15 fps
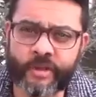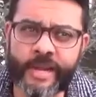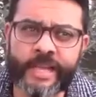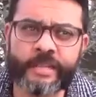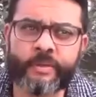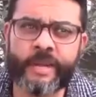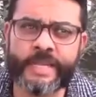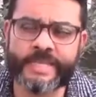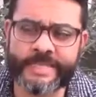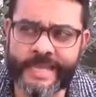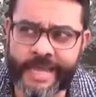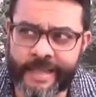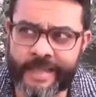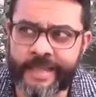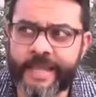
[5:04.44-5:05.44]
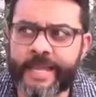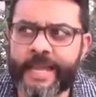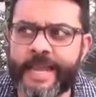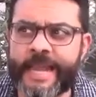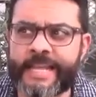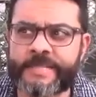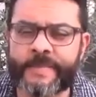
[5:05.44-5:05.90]
actualizada.
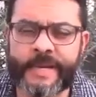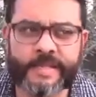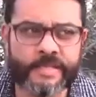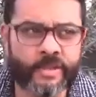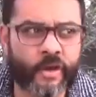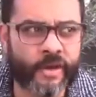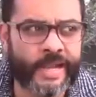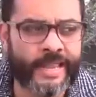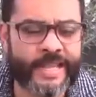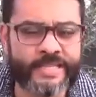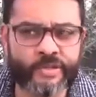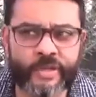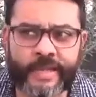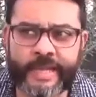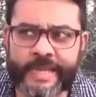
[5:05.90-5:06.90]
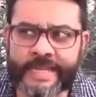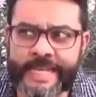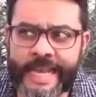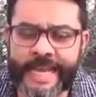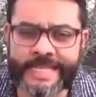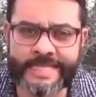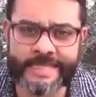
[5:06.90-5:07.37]
Las personas, la
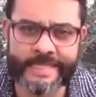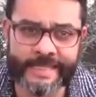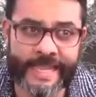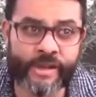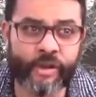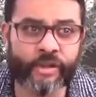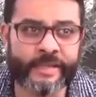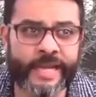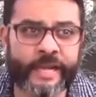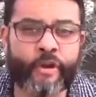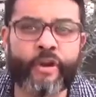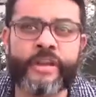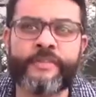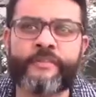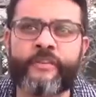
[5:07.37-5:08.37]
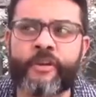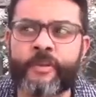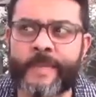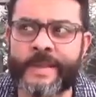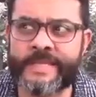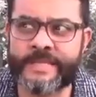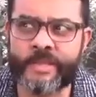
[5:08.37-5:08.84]
ciudadanía necesita contar con
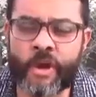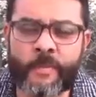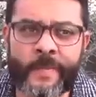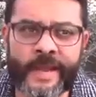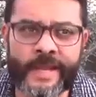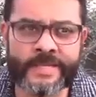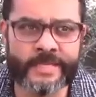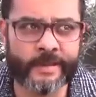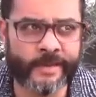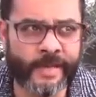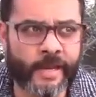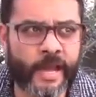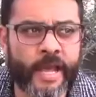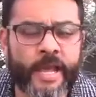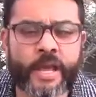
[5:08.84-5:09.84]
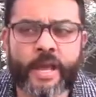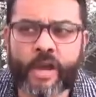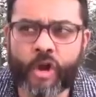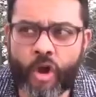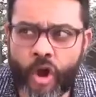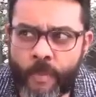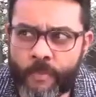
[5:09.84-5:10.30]
información para saber
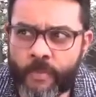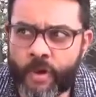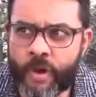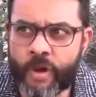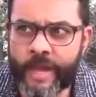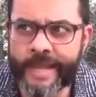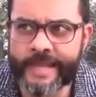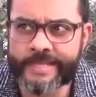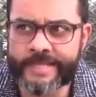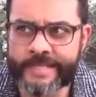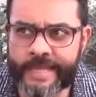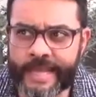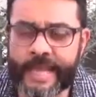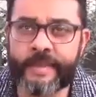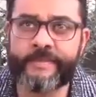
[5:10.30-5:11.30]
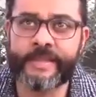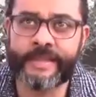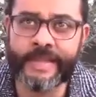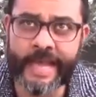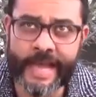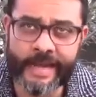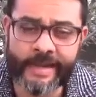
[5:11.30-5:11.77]
cómo este,
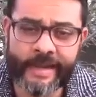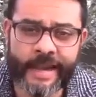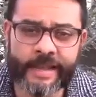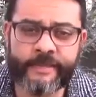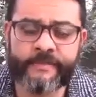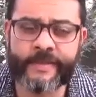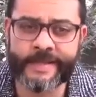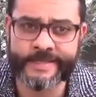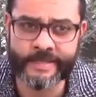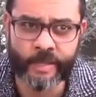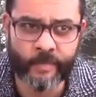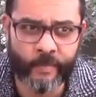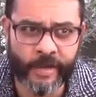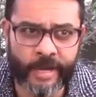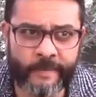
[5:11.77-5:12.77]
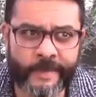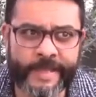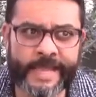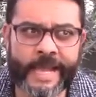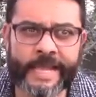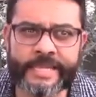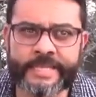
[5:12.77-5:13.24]
evitar la infección por el
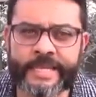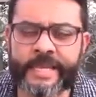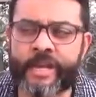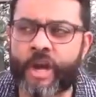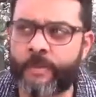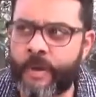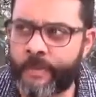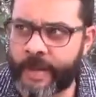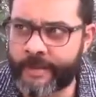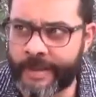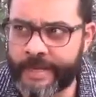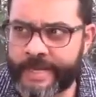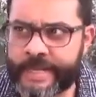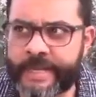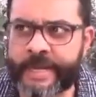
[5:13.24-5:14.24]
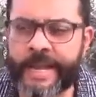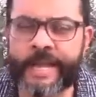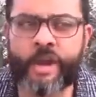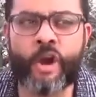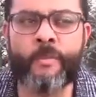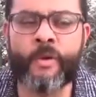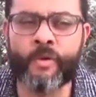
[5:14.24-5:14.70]
VIH, cómo prevenirla,
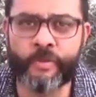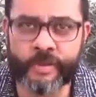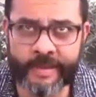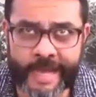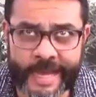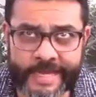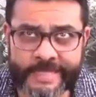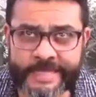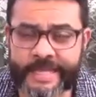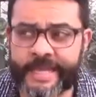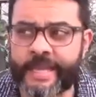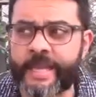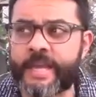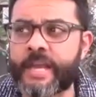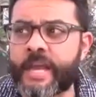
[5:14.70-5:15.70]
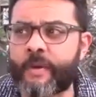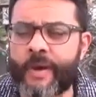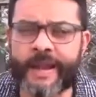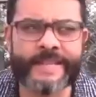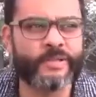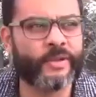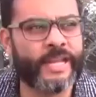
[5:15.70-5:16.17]
cómo cuidarse,
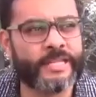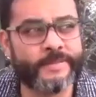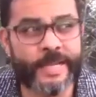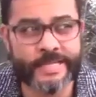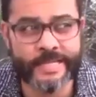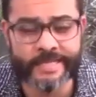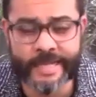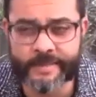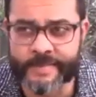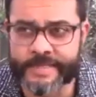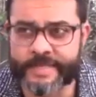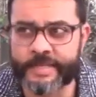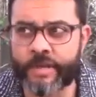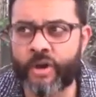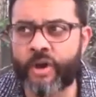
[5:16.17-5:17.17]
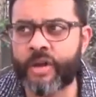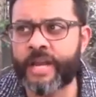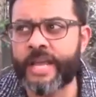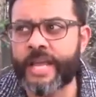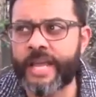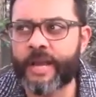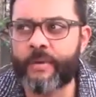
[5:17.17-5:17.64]
cuáles son las vías de transmisión,
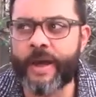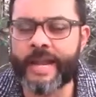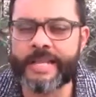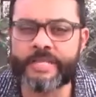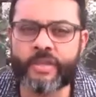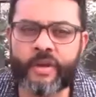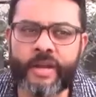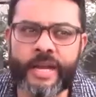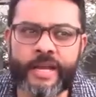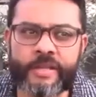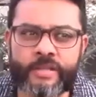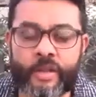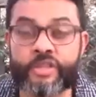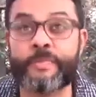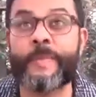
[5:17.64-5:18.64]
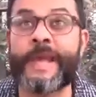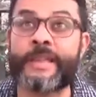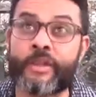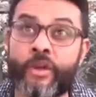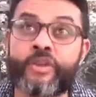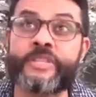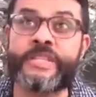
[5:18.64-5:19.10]
cuáles son los,
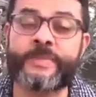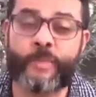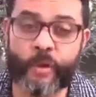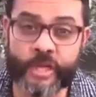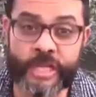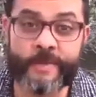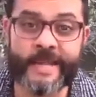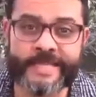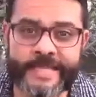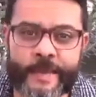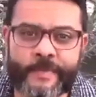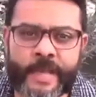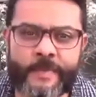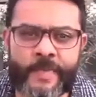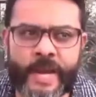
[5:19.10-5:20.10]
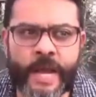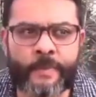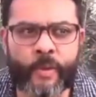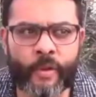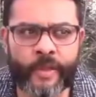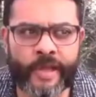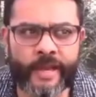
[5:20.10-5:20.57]
métodos disponibles también para
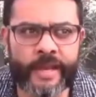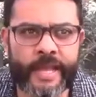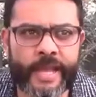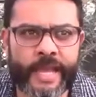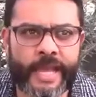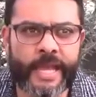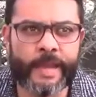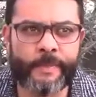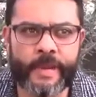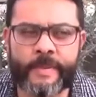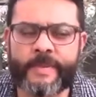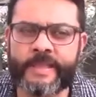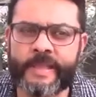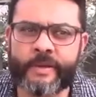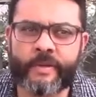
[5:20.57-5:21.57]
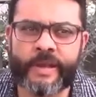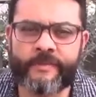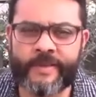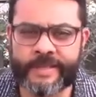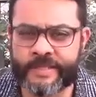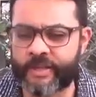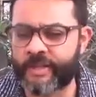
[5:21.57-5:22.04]
poder eh, prevenir una
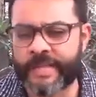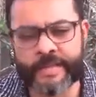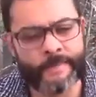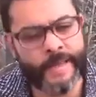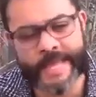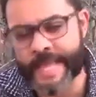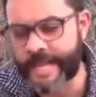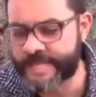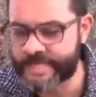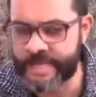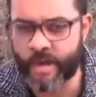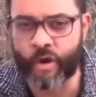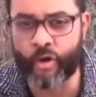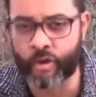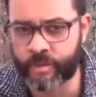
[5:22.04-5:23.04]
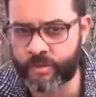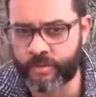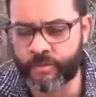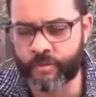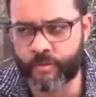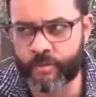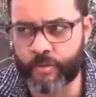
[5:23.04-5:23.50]
infección de VIH
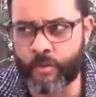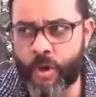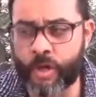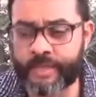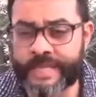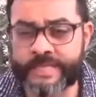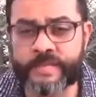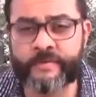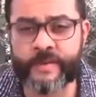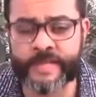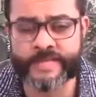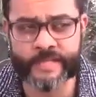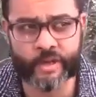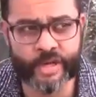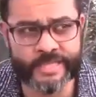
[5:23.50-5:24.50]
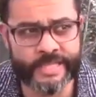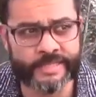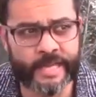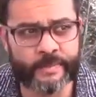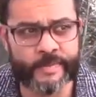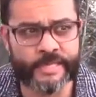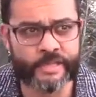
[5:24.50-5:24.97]
u, otras infecciones de
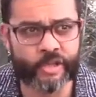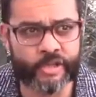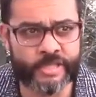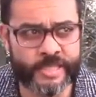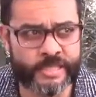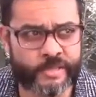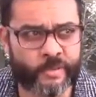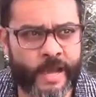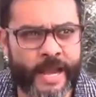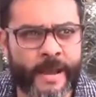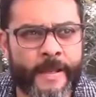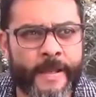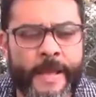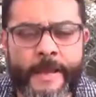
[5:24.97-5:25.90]
transmisión sexual.